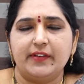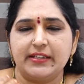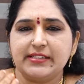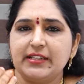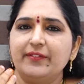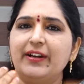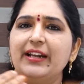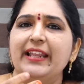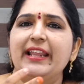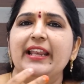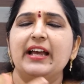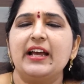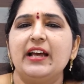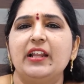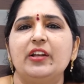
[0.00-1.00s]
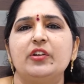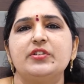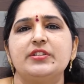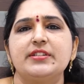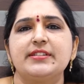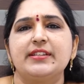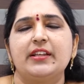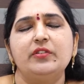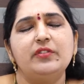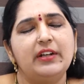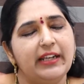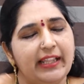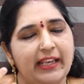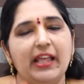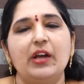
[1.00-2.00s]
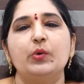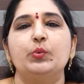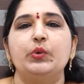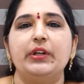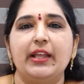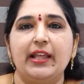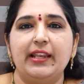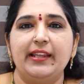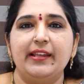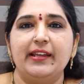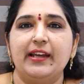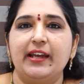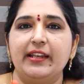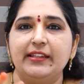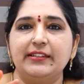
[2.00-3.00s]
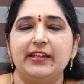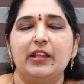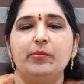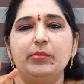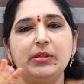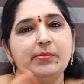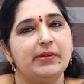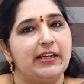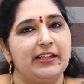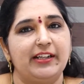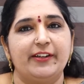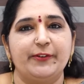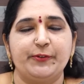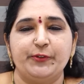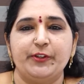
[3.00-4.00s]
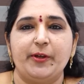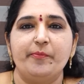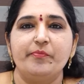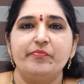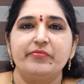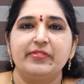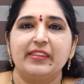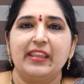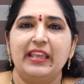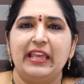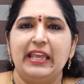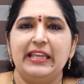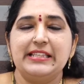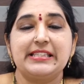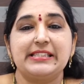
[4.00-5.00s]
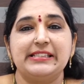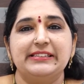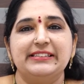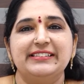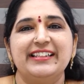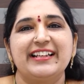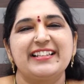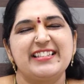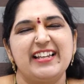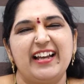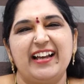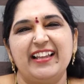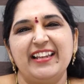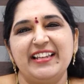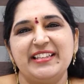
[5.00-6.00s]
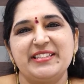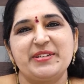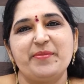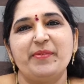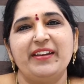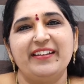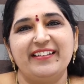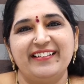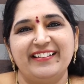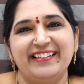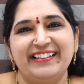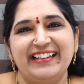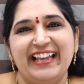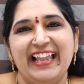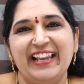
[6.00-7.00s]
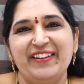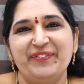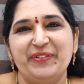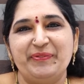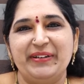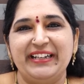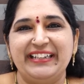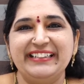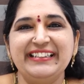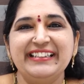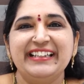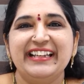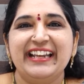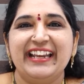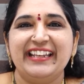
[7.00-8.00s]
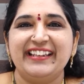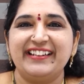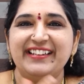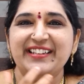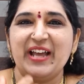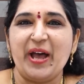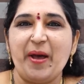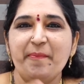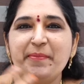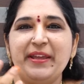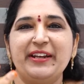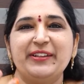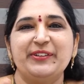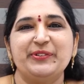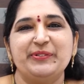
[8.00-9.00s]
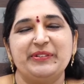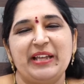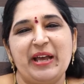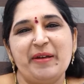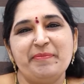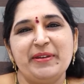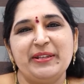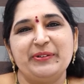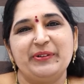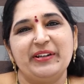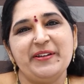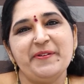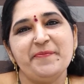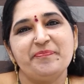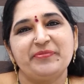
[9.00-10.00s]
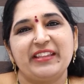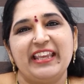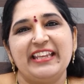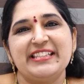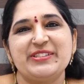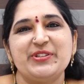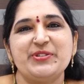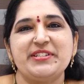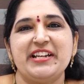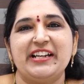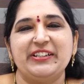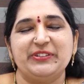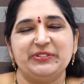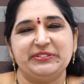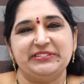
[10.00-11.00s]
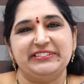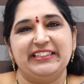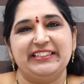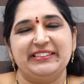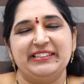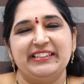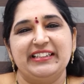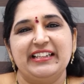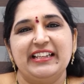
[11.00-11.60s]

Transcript: అసలు వాళ్ళు ఎలా ఆలోచిస్తారు వాళ్ళు ఎలా ఉండాలి అనే దాని మీద మాట్లాడుకుందాం ఎస్ నాకు చాలా ఇష్టమైన ఆల్ఫబెట్ ఎందుకంటే నా పేరు నా పేరు కూడా ఎస్తో స్టార్ట్ అవుతుందండి